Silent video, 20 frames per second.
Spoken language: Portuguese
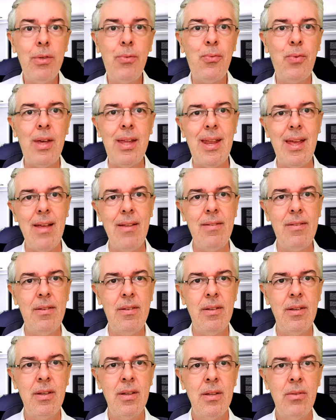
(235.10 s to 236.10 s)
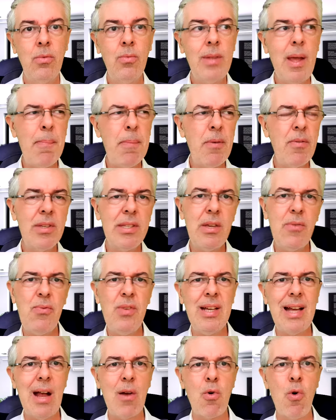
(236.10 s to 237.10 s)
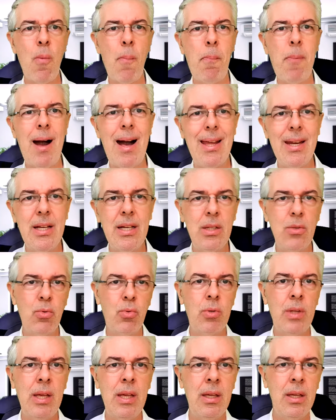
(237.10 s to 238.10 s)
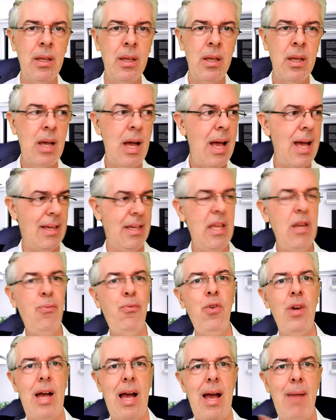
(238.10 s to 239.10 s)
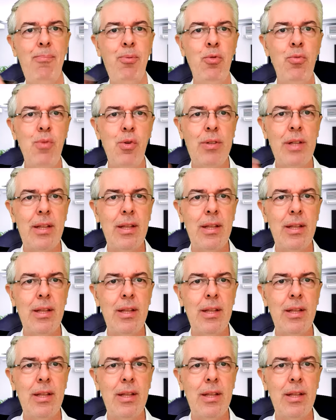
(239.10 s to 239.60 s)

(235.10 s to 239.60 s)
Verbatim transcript: diferente. Não dá para você ficar comparando, né? Ah, aquele foi rápido, o meu tá